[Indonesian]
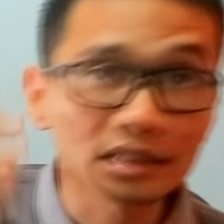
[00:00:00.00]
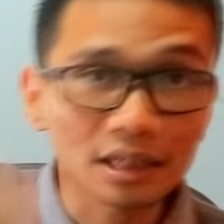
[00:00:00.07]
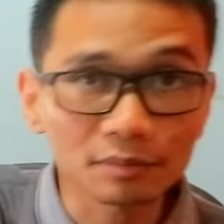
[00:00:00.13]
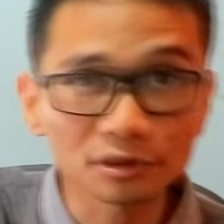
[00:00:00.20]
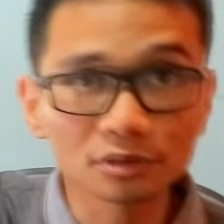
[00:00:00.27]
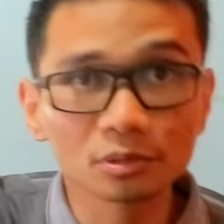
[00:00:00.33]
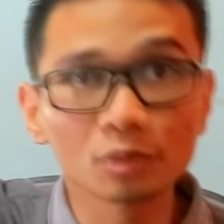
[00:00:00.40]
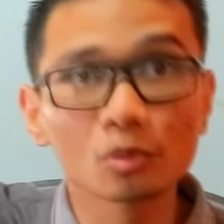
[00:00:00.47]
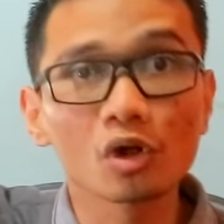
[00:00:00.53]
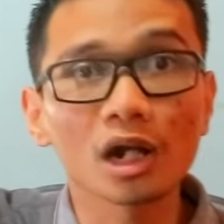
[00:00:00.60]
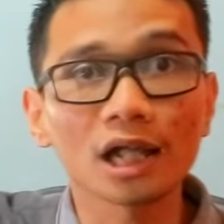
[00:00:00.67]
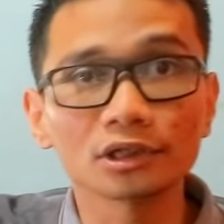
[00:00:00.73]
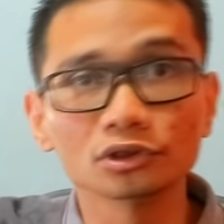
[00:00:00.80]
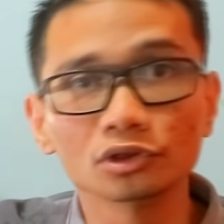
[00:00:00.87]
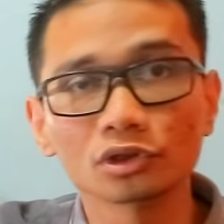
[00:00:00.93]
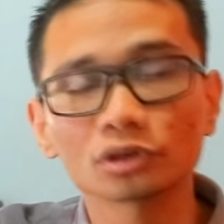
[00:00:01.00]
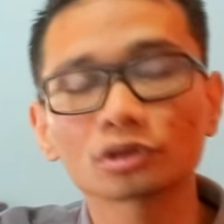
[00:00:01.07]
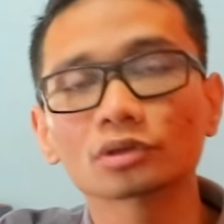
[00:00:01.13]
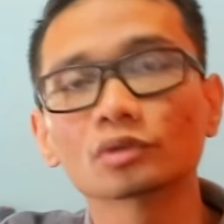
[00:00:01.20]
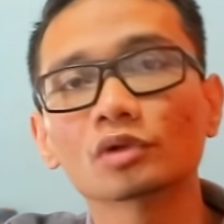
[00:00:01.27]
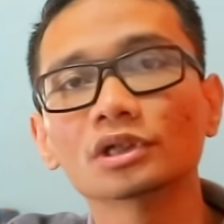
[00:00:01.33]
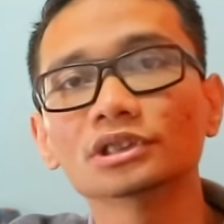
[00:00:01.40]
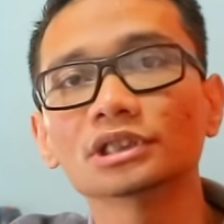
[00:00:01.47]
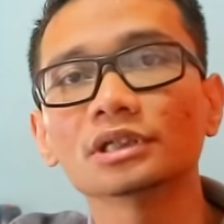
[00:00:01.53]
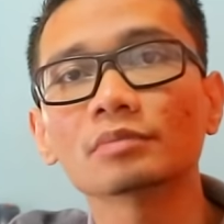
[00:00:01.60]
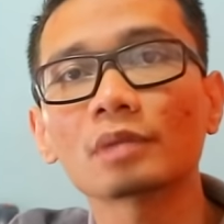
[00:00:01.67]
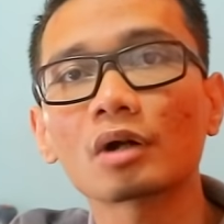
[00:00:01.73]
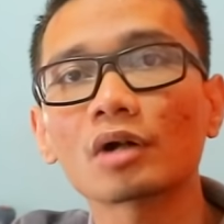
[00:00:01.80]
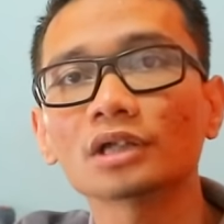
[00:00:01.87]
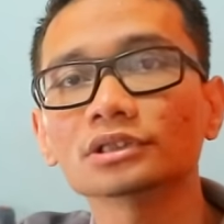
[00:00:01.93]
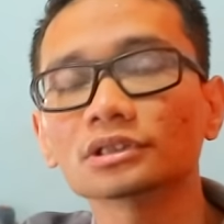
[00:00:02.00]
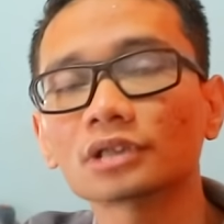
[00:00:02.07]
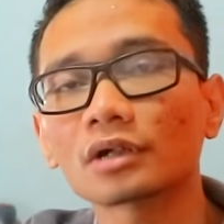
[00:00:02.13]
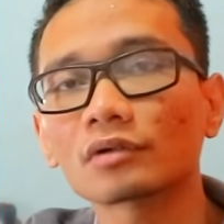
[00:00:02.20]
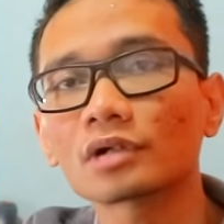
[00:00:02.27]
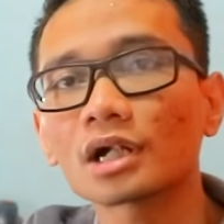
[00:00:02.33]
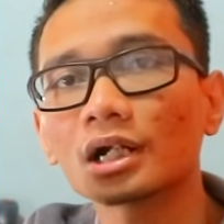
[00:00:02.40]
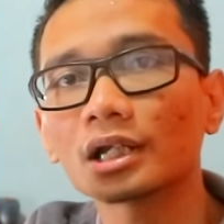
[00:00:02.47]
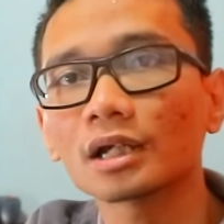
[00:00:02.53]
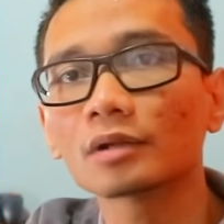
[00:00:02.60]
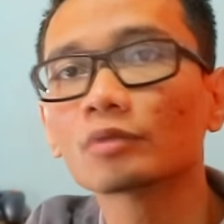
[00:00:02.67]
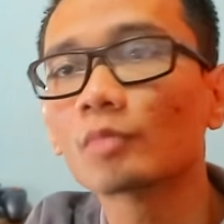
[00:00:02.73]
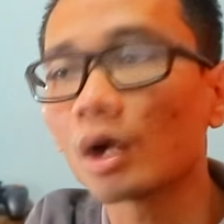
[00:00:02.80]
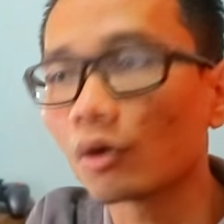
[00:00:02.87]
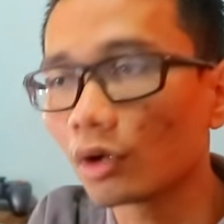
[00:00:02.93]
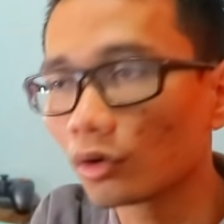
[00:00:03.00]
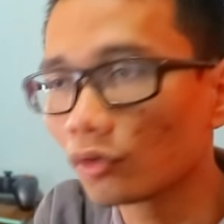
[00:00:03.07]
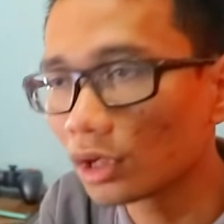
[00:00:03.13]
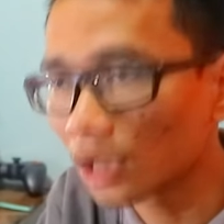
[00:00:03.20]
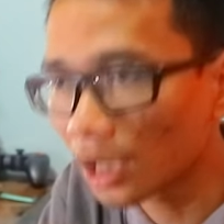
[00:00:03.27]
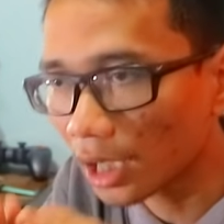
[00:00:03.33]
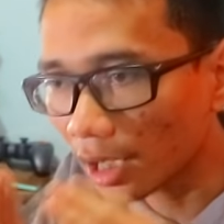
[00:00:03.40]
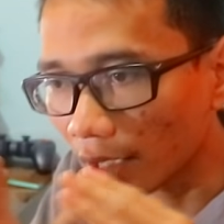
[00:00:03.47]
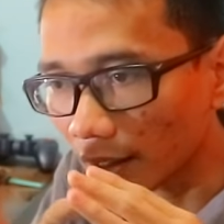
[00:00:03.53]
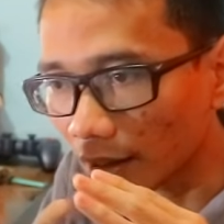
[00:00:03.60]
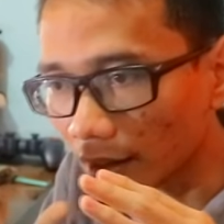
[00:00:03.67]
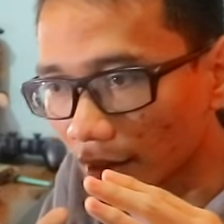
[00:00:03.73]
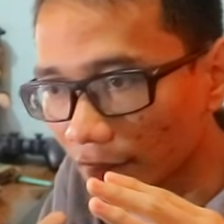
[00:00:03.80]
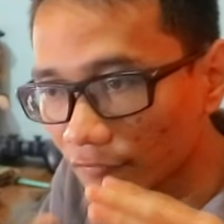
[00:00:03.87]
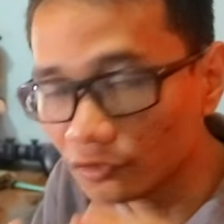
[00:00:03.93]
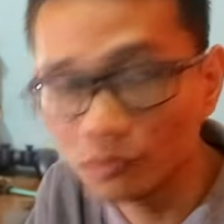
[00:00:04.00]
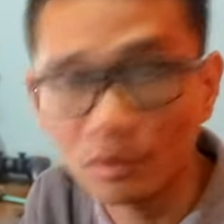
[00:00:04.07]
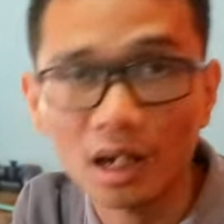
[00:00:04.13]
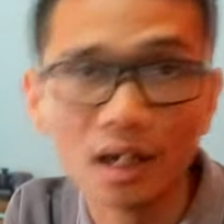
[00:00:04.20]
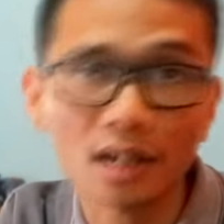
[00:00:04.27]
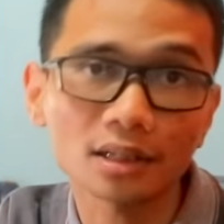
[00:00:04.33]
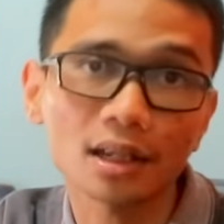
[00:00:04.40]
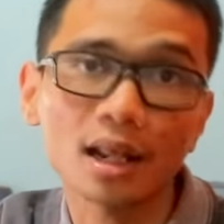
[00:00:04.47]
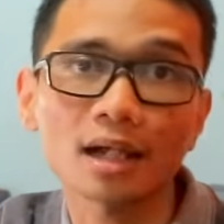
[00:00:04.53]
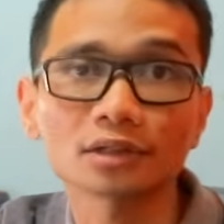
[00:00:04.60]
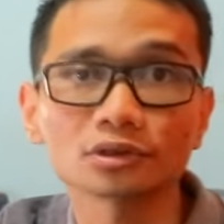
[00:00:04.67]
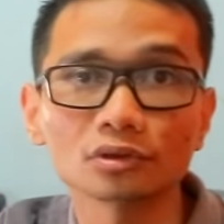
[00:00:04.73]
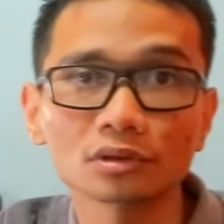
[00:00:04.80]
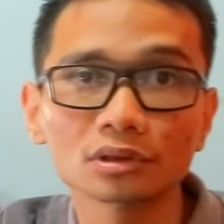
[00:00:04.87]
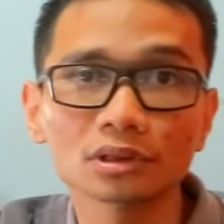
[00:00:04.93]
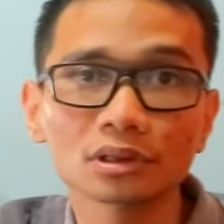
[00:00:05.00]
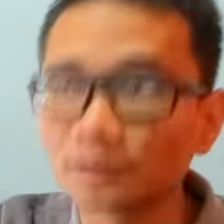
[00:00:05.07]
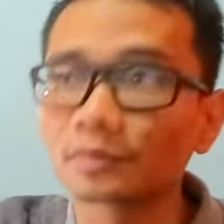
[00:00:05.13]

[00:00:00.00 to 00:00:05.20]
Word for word: Tapi sebelum gue lanjut, gue di sini mau ngasih tahu ke kalian bahwa gue nggak review barangnya langsung.